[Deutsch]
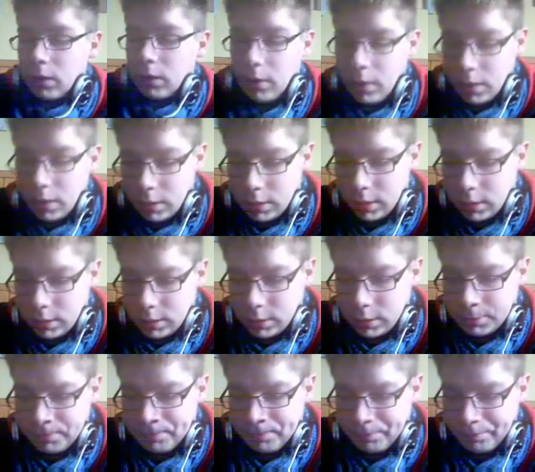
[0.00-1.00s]

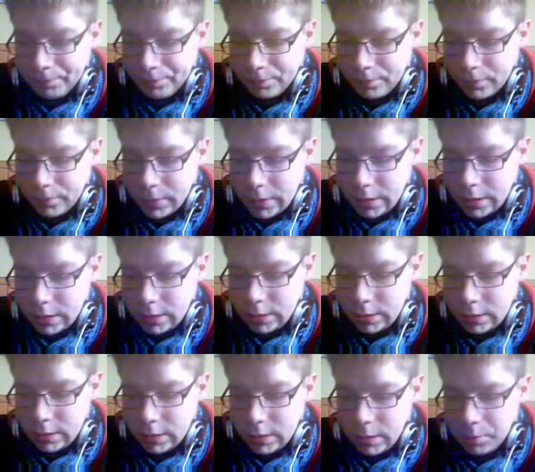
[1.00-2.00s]
Ähm,
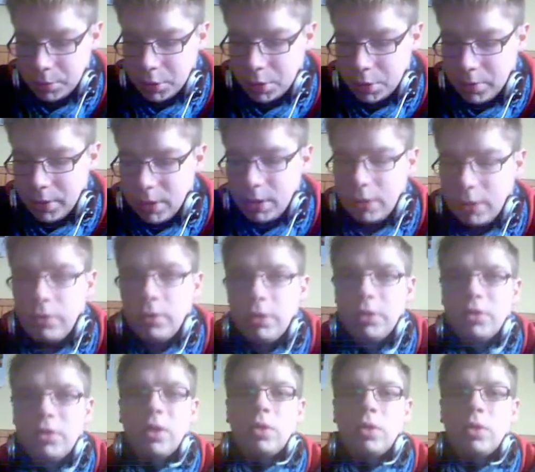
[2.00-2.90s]
dann habe ich mir natürlich